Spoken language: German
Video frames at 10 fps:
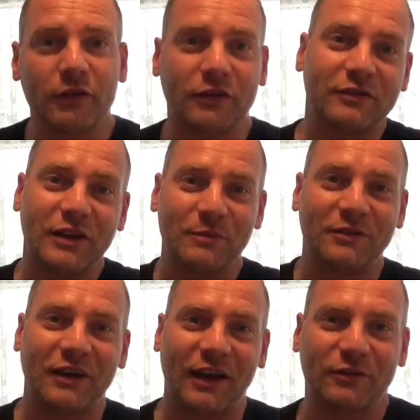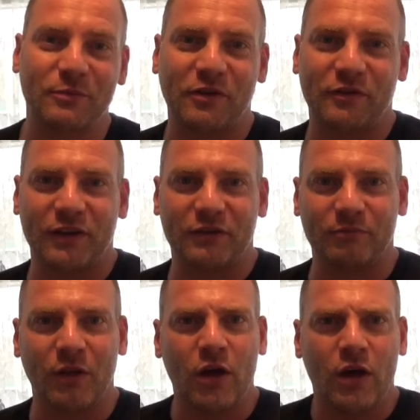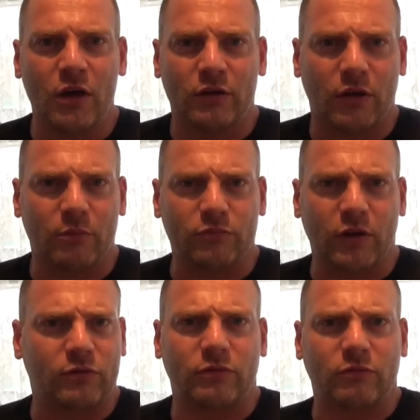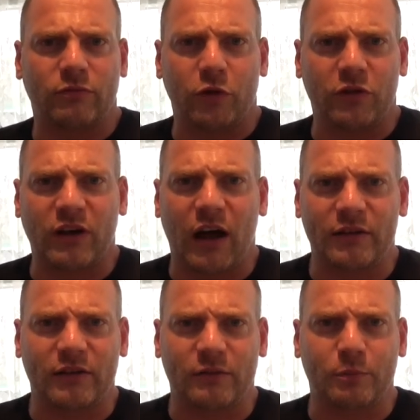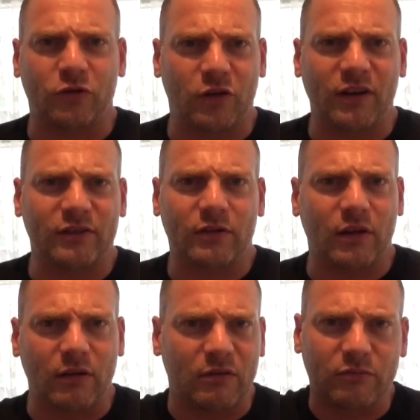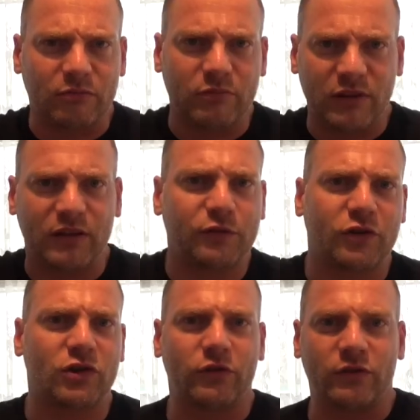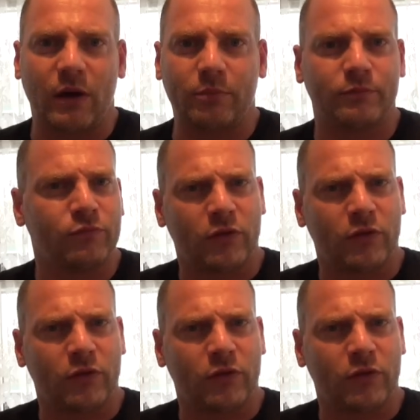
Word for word: Das nehme ich direkt zum Verwenden. Ähm, das fülle ich gar nicht jetzt besonders äh, dicht verschlossen ab.